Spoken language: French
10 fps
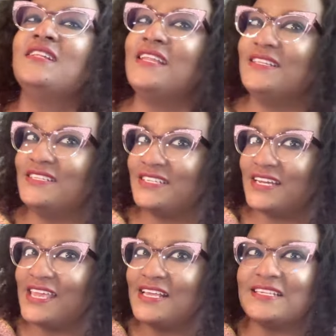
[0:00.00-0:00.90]
Les
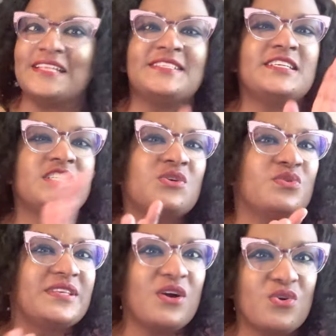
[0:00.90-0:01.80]
Nigériens, c'est-à-dire, j'ai le
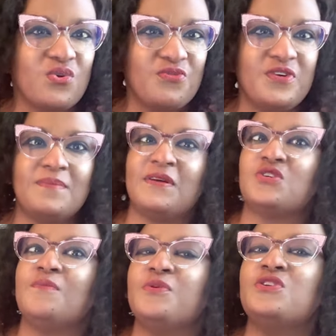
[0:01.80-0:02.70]
côté anglophone. Parce
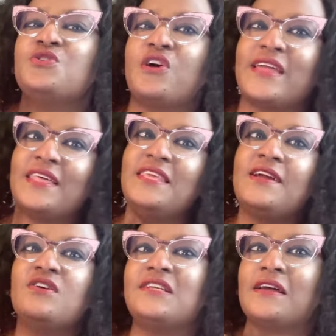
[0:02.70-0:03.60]
qu'en plus, je regardais,
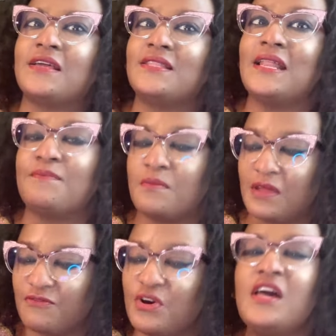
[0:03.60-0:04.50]
quand j'ai regardé la
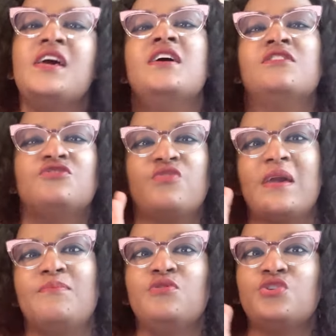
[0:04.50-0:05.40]
première fois, je
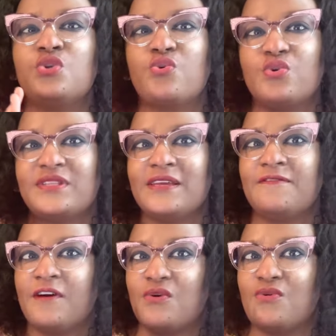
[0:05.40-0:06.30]
voyais plus le côté
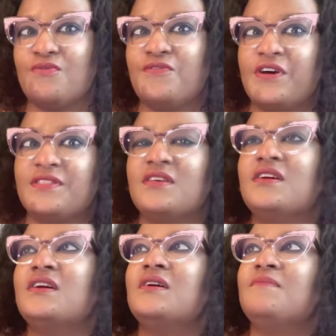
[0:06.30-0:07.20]
francophone.
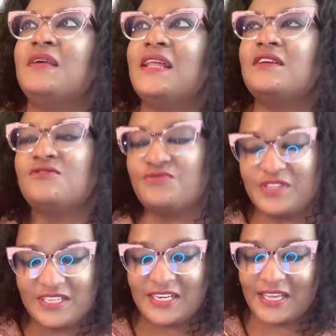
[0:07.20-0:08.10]
Mais là, je,
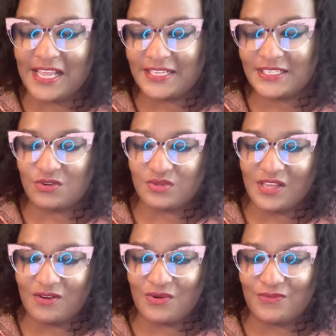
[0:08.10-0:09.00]
Nigeria, c'est côté
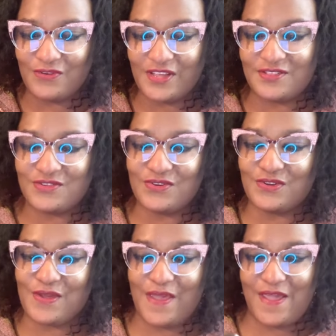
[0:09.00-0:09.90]
anglophone.
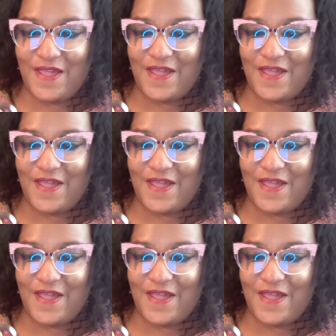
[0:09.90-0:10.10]
Donc, eh,